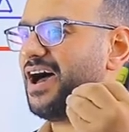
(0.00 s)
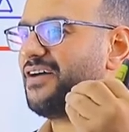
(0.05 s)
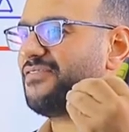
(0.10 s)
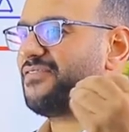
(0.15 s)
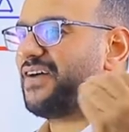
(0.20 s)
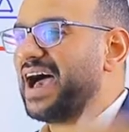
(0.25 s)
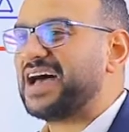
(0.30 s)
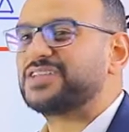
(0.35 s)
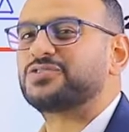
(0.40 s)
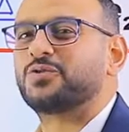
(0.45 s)

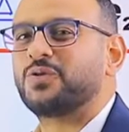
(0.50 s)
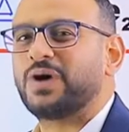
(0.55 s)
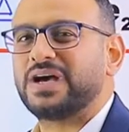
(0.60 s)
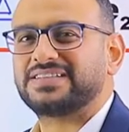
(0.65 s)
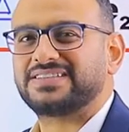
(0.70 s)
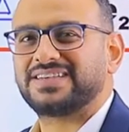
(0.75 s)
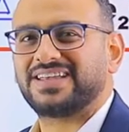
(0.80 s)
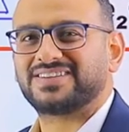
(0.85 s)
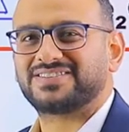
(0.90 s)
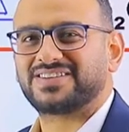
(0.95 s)
افحته
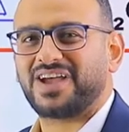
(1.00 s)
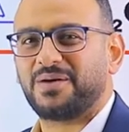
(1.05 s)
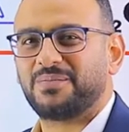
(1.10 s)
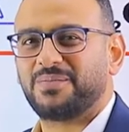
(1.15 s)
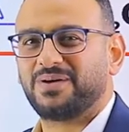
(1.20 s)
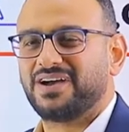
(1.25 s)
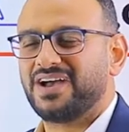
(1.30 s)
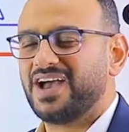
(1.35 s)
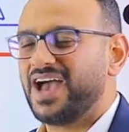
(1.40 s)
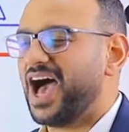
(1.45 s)
اسئله صعبه
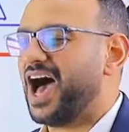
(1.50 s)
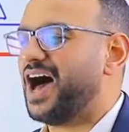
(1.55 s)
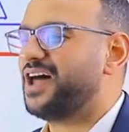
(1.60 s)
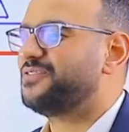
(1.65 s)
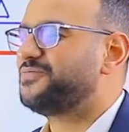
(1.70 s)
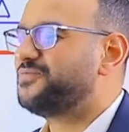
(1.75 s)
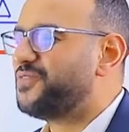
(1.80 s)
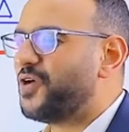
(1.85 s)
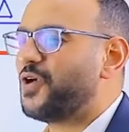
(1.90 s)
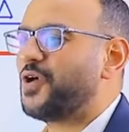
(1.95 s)

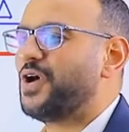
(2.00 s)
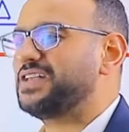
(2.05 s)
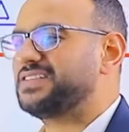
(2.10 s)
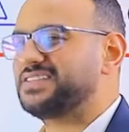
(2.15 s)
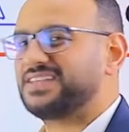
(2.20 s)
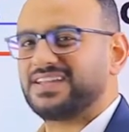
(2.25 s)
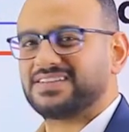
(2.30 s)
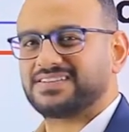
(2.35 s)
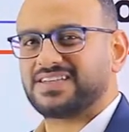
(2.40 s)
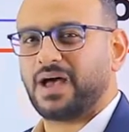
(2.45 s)
انفقه
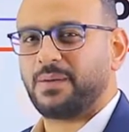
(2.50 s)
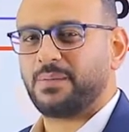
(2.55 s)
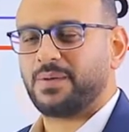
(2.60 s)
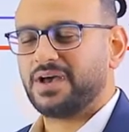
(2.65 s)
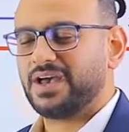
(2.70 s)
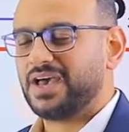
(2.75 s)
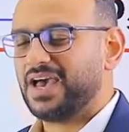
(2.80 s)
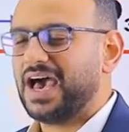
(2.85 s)
اسئله صعبه